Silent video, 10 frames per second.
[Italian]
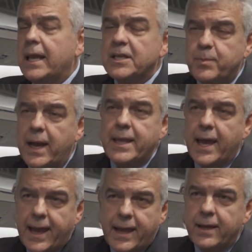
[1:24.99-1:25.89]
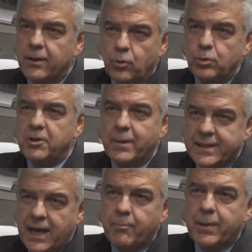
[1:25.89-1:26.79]
La Spagna è l'ultima
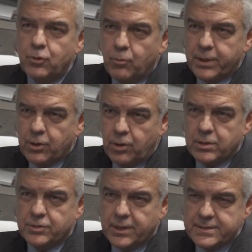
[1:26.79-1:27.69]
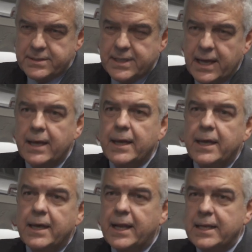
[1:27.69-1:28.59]
tappa di un percorso che si sta
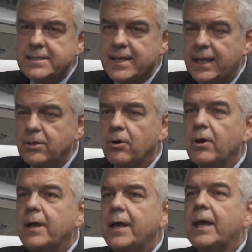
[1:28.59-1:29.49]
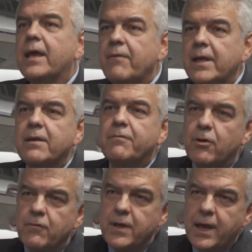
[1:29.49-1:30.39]
realizzando e che vede
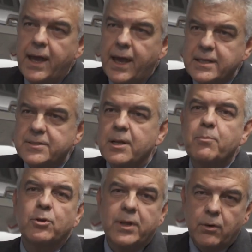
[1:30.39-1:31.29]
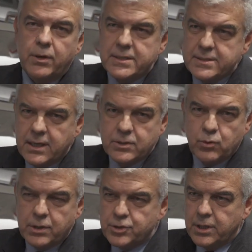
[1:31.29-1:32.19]
Ferrovie essere protagonista
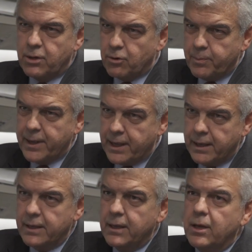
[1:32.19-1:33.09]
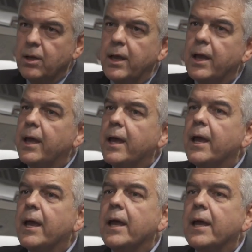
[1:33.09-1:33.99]
sulla scena europea
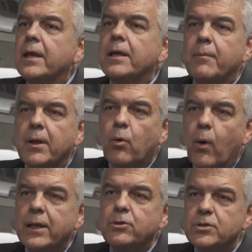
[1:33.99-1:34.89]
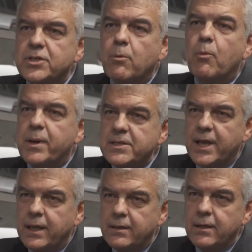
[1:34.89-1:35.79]
eh, in quanto siamo
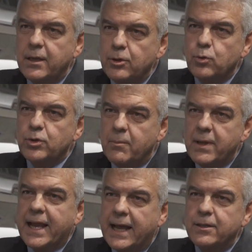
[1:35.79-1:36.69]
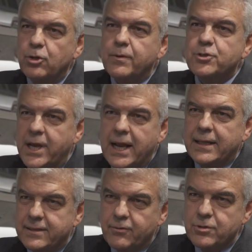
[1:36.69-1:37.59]
presenti in tutti i mercati dove c'è
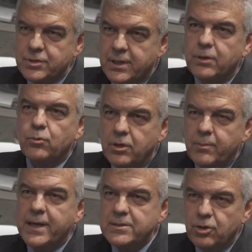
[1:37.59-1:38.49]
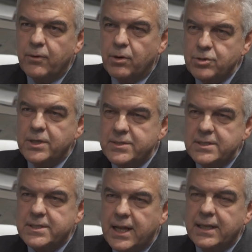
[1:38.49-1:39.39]
l'alta velocità, in tutti i paesi dove oggi
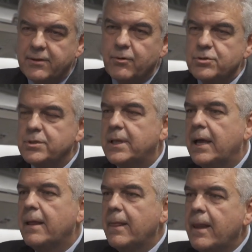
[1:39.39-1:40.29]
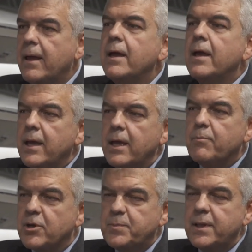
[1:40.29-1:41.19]
esiste l'alta velocità.
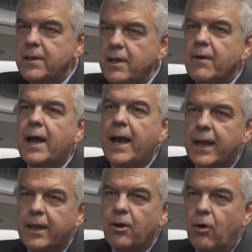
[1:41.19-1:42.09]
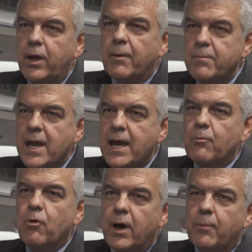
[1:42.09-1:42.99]
In prospettiva anche noi
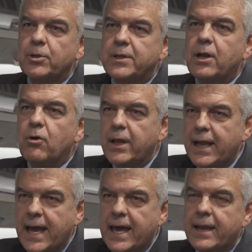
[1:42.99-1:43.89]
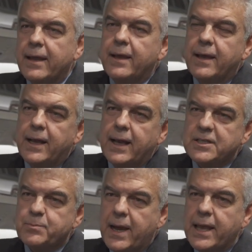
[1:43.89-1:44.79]
ambiamo a poter collegare
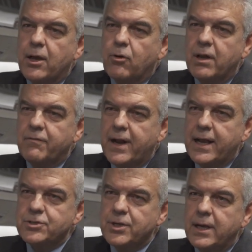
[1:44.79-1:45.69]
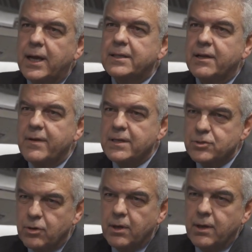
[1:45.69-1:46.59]
la Spagna con la Francia
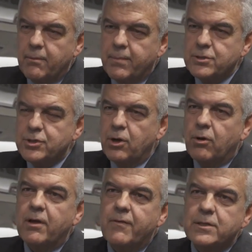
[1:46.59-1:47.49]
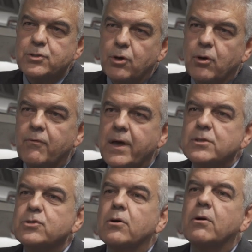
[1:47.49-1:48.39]
attraverso Barcellona verso,
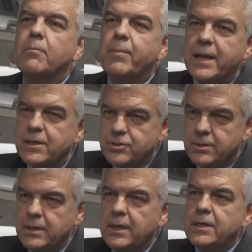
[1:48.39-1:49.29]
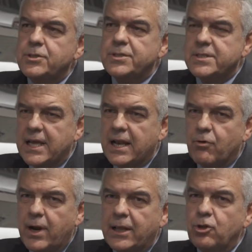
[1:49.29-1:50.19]
verso Parigi. Ci si sta
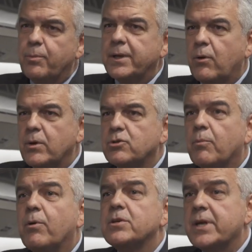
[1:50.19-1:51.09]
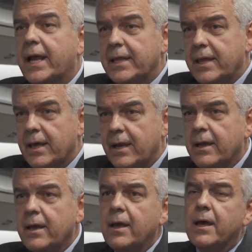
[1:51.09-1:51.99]
lavorando perché questo possa accadere
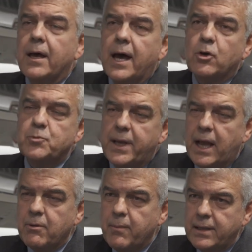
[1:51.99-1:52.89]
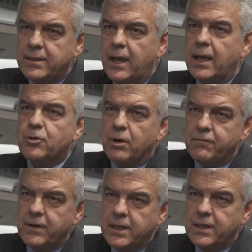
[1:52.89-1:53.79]
auspicabilmente entro la
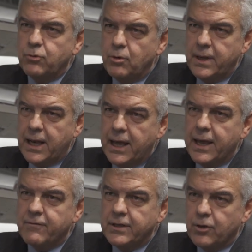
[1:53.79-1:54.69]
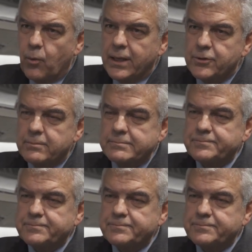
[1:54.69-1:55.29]
fine del 2024.